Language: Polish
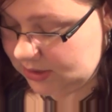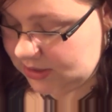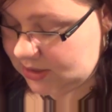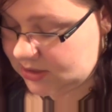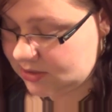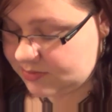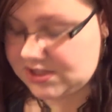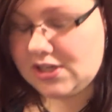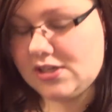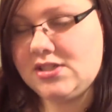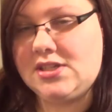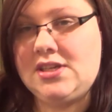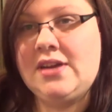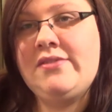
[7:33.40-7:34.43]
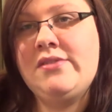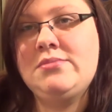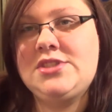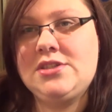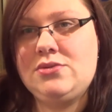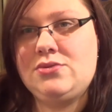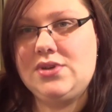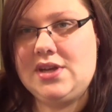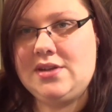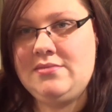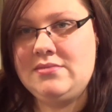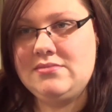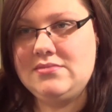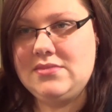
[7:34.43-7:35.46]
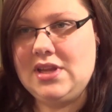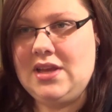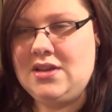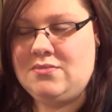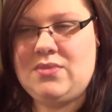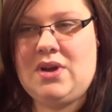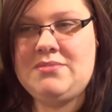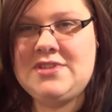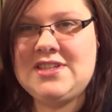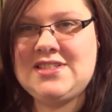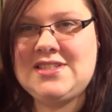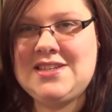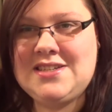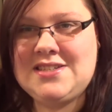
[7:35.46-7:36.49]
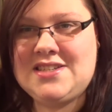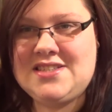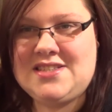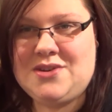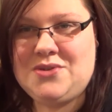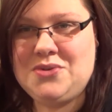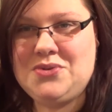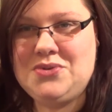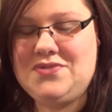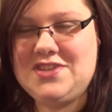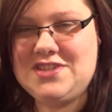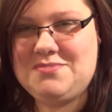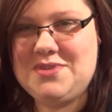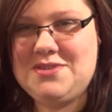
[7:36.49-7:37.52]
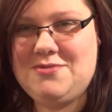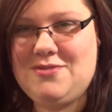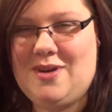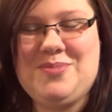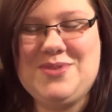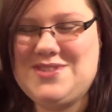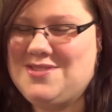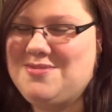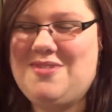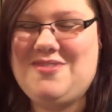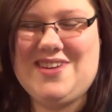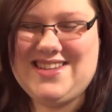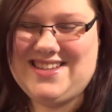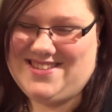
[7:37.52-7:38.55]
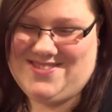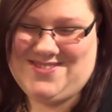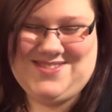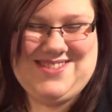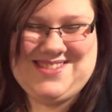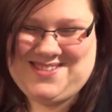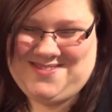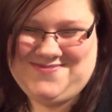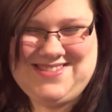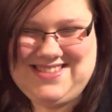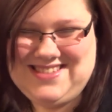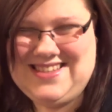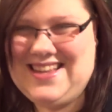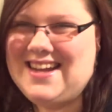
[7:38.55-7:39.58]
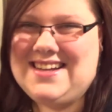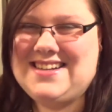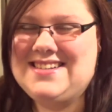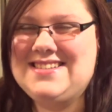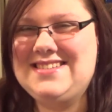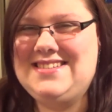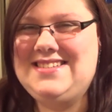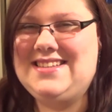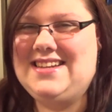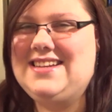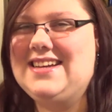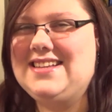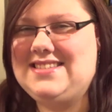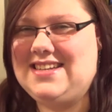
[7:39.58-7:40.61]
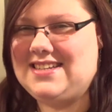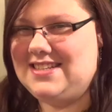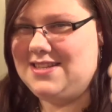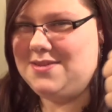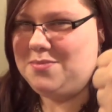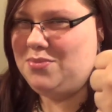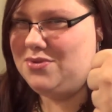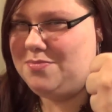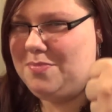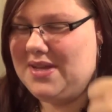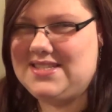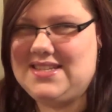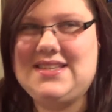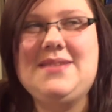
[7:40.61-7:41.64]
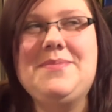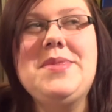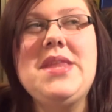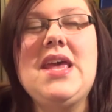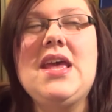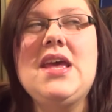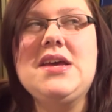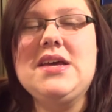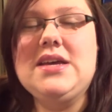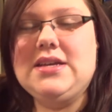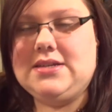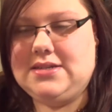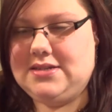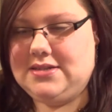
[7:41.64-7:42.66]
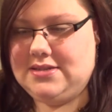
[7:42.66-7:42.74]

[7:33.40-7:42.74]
I co misiaczki, ja Wam dziękuję. Mam nadzieję, że za rok również będę mogła podsumowanie roku zrobić. Tak, inteligencja kiny plus 500. Yy...